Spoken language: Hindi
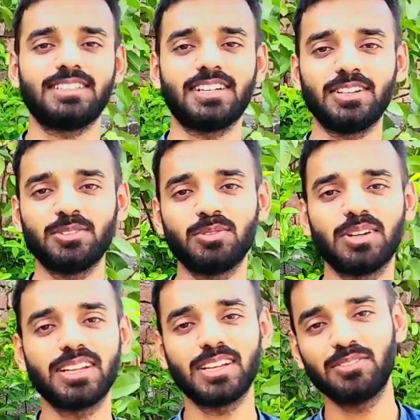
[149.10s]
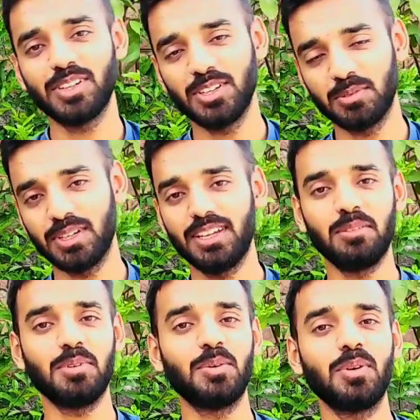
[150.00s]
कर दूंगा लेकिन वीडियो फिर नहीं
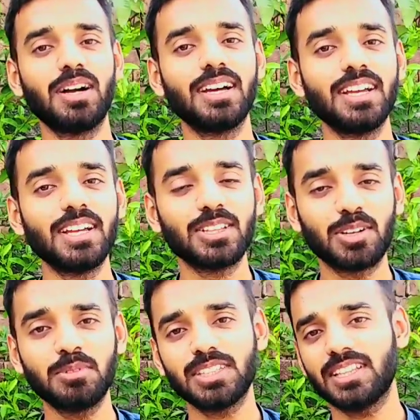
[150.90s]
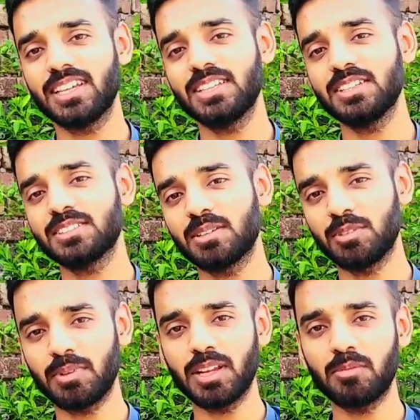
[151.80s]
बनाऊँगा तो अभी चलते हैं जी
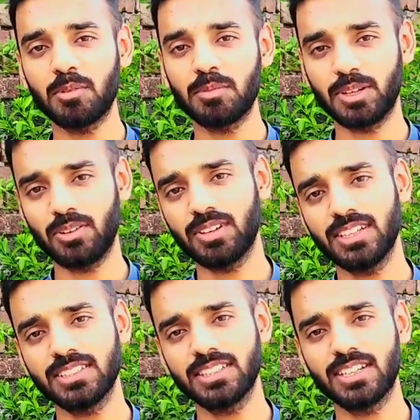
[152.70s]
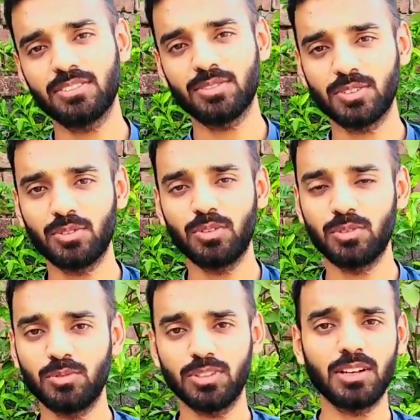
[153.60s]
सबसे पहले हम अपने कॉकटेल्स की तरफ और
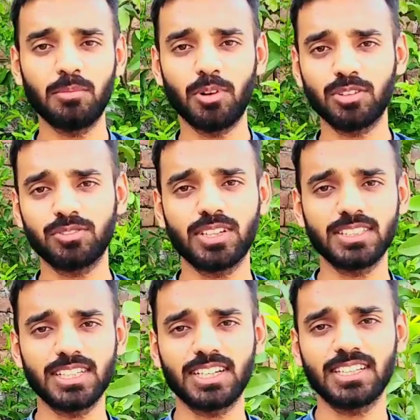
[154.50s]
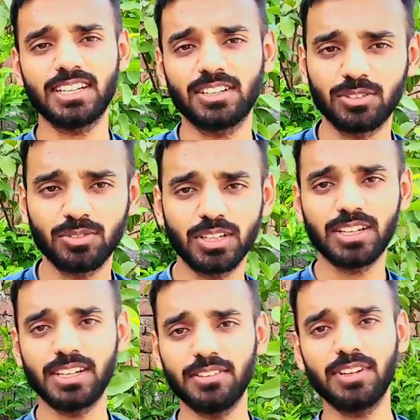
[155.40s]
उनका बॉक्स वगैरह चेक करते हैं अगर तो उन्होंने
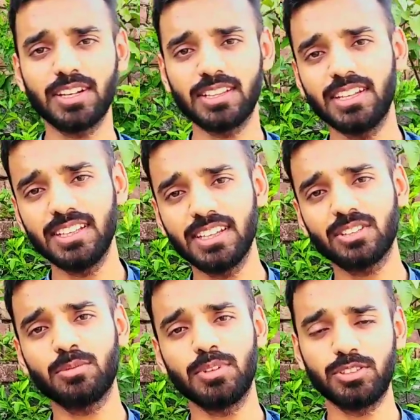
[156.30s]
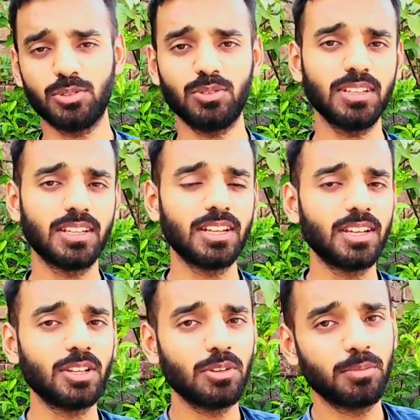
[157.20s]
अंडे वगैरह दे दिए हैं तो फिर छोड़ें
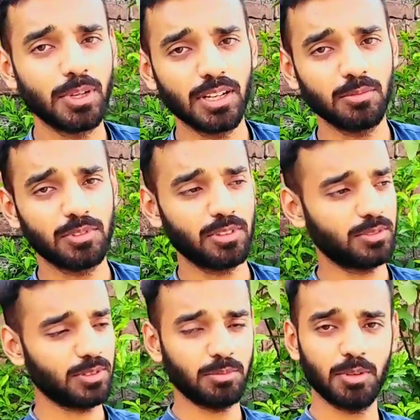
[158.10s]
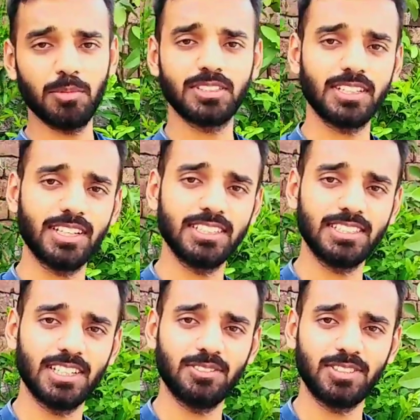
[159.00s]
तो फिर हम लोग तो अपने मास्टर के की
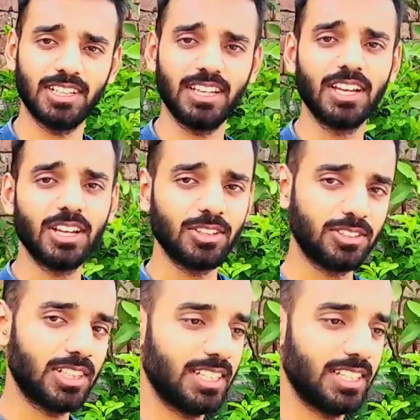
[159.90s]
तरफ चलेंगे तो चले